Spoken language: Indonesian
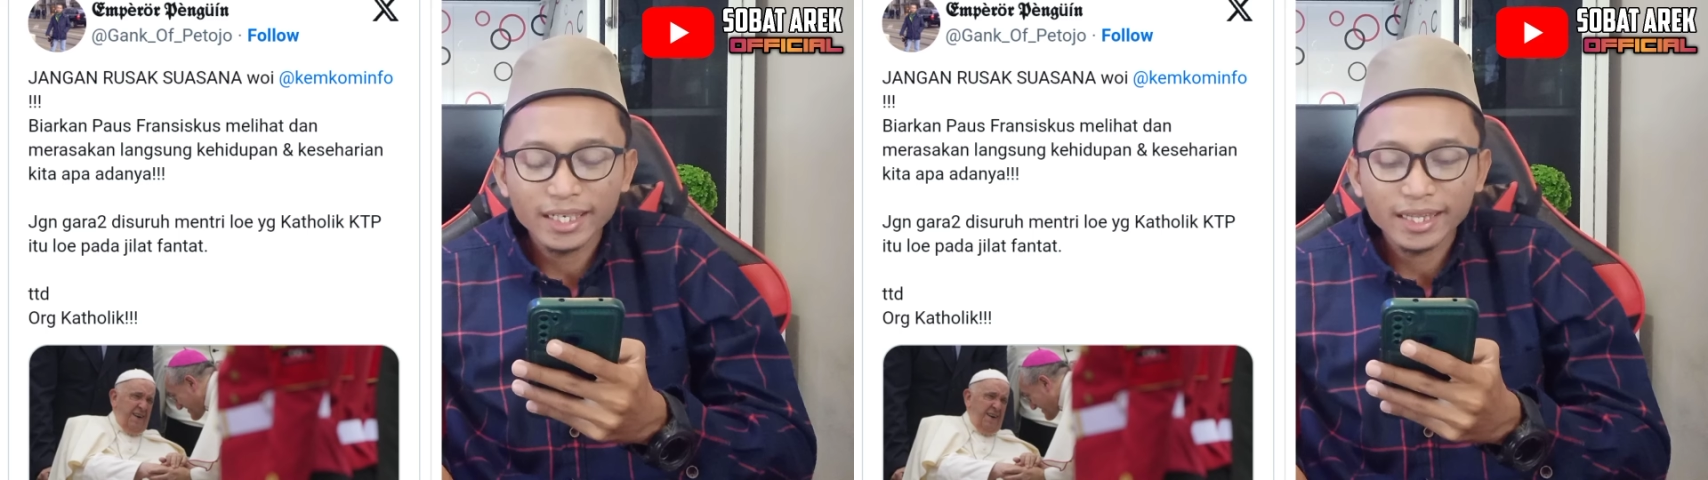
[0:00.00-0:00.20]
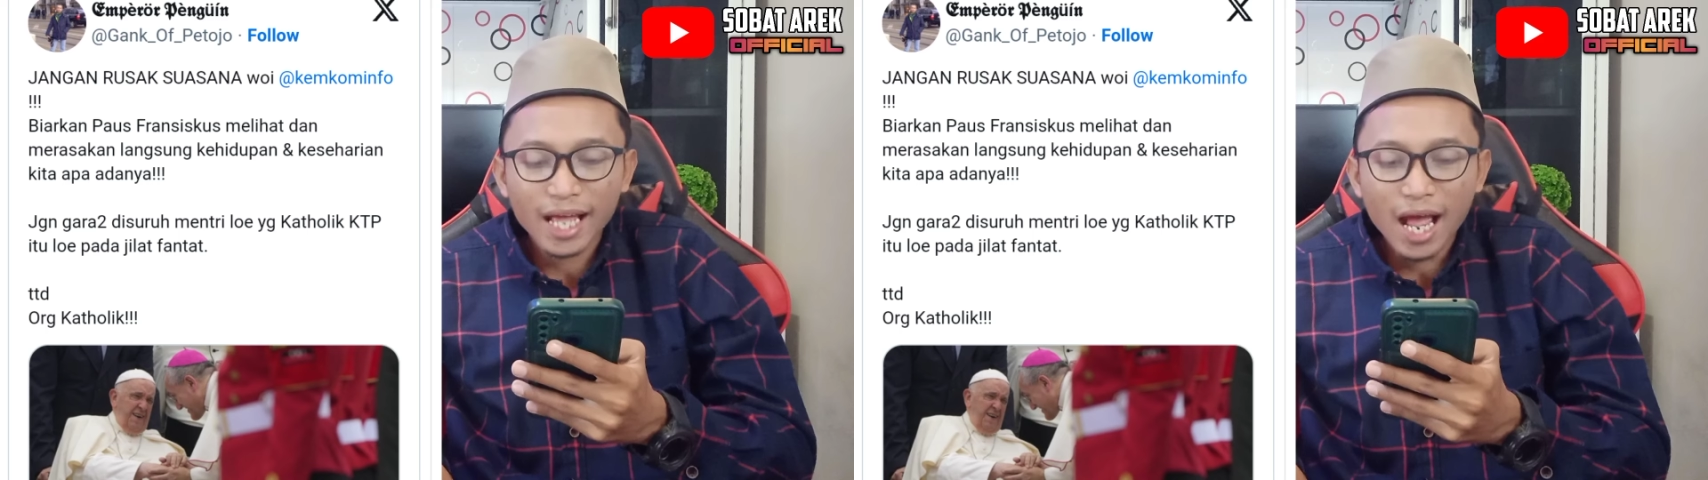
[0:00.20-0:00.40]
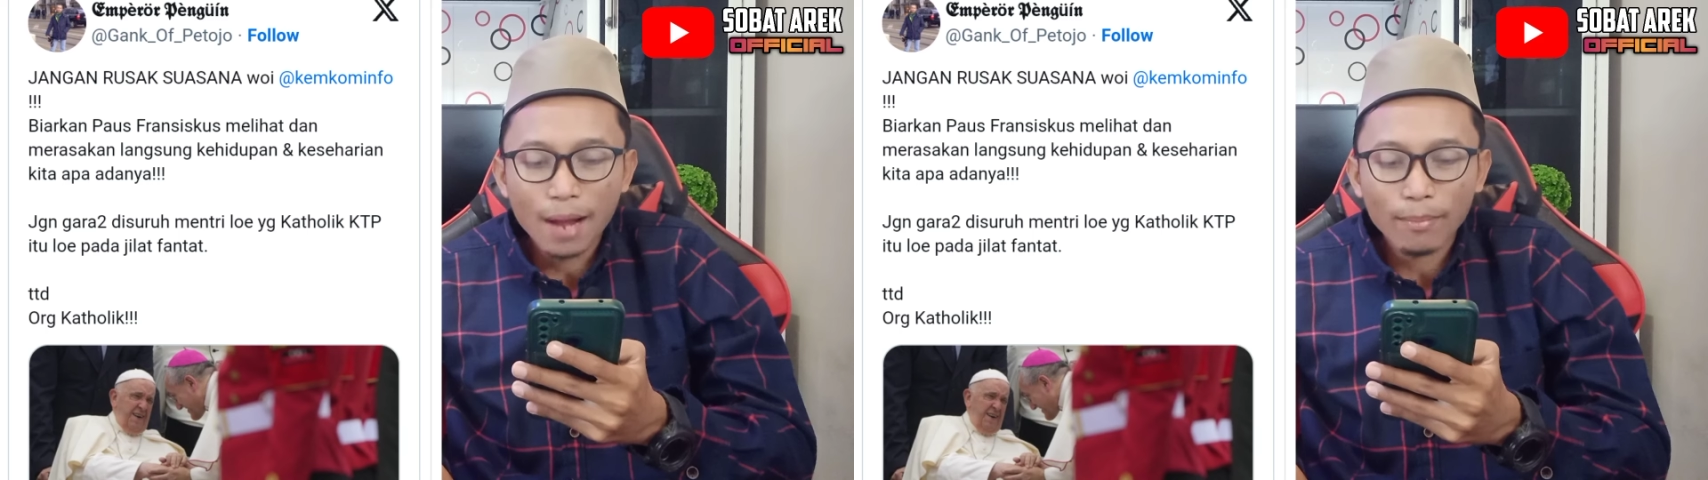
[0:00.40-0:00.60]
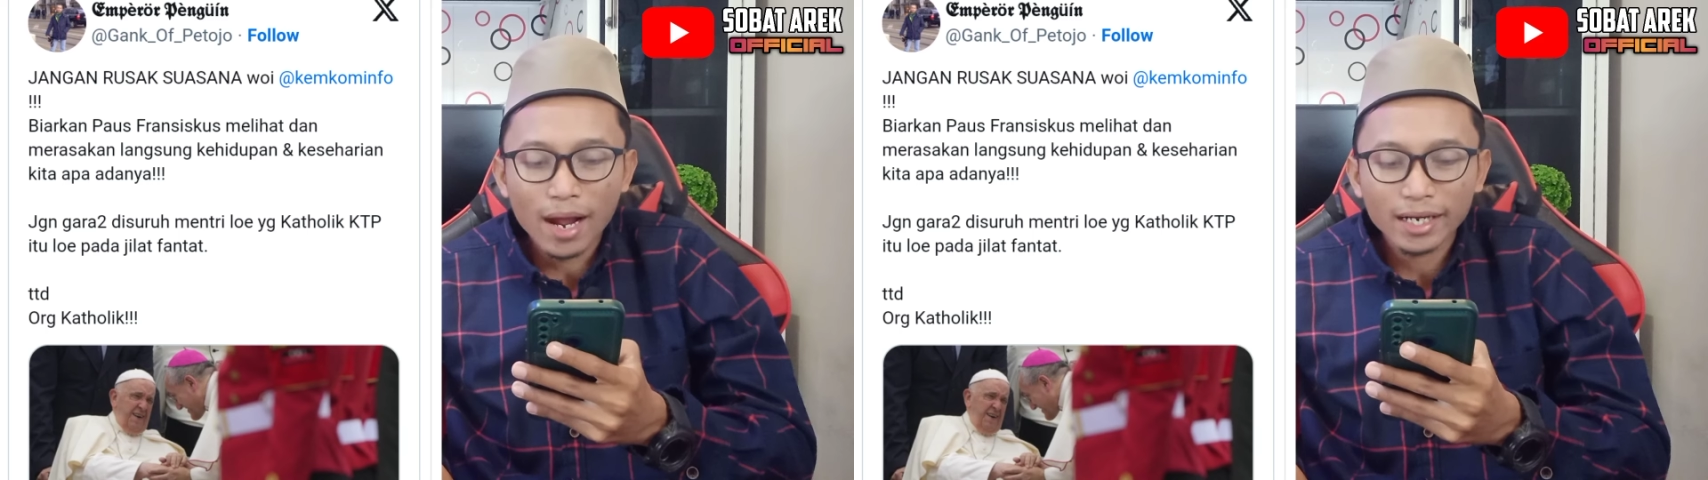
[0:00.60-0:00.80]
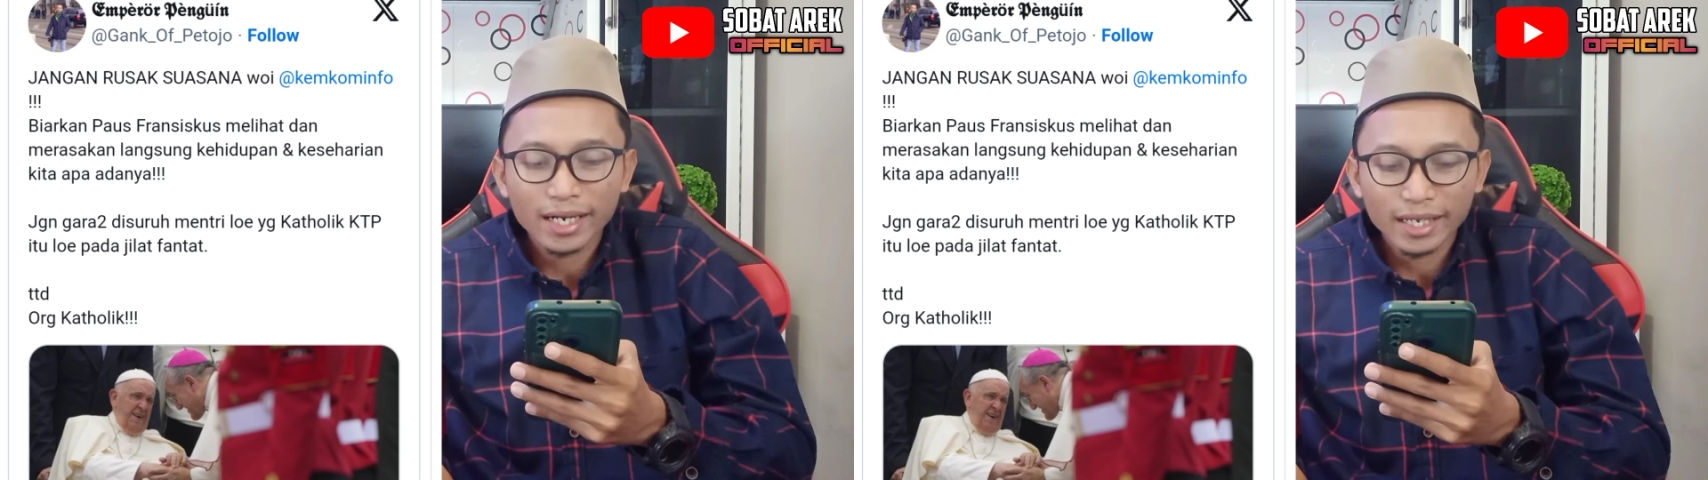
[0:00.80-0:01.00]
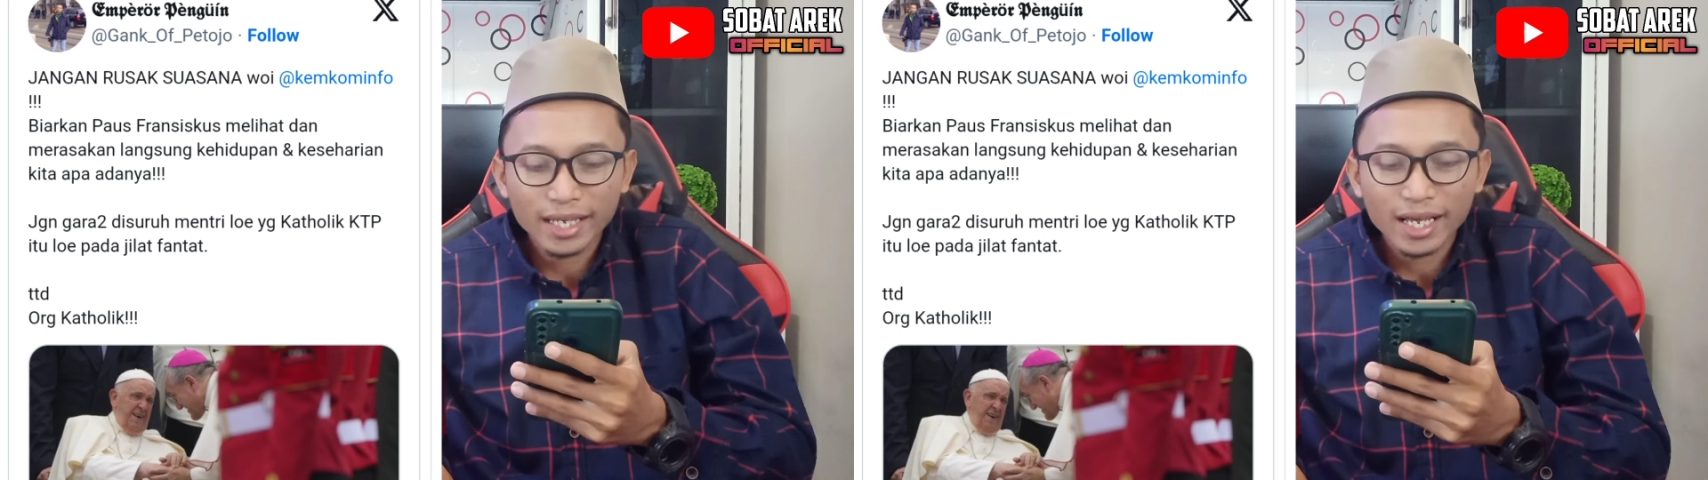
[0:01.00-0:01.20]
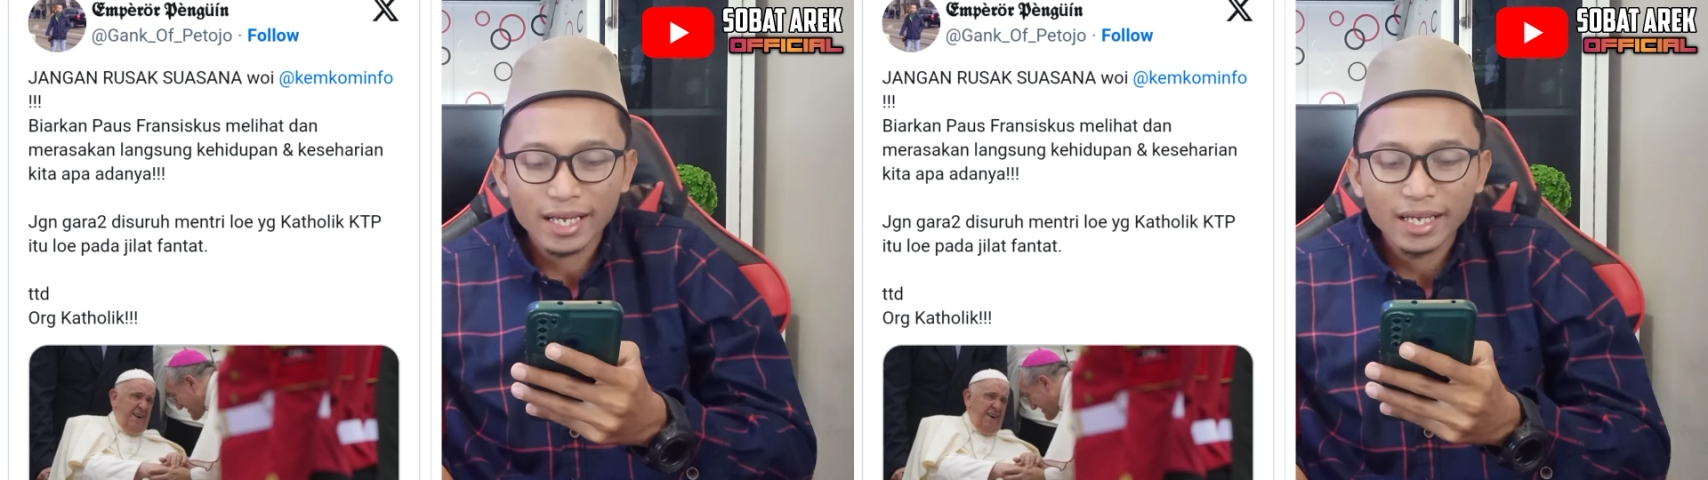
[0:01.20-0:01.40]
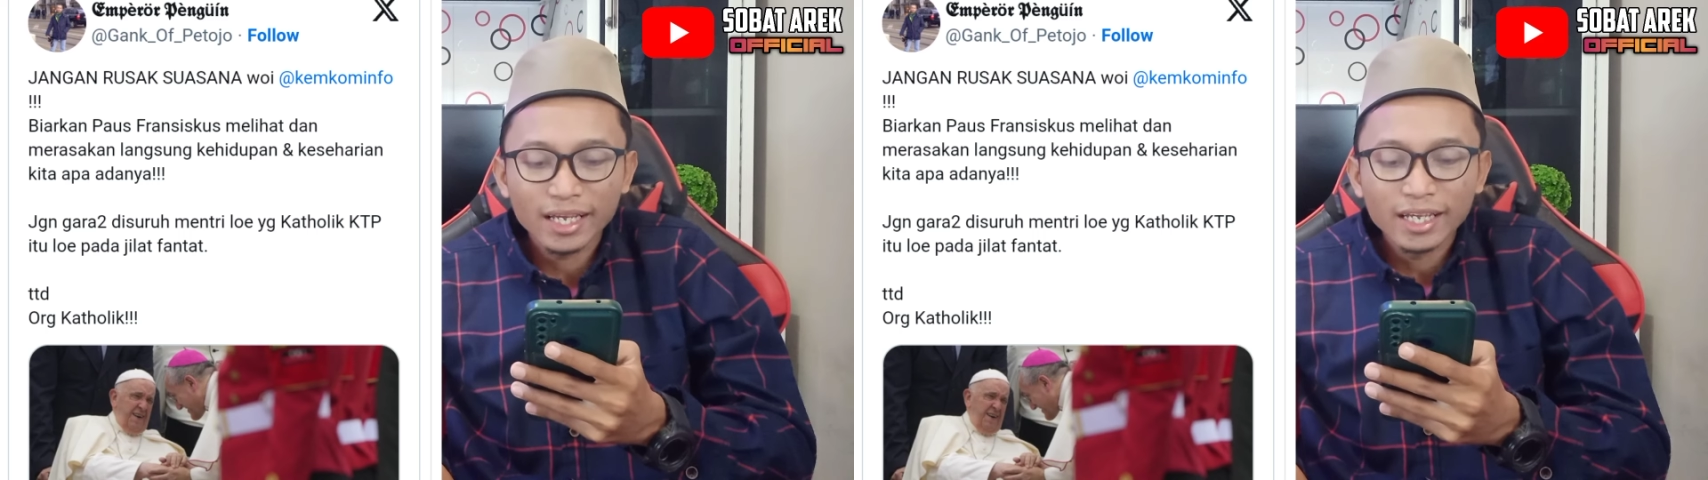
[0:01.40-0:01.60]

kita apa adanya.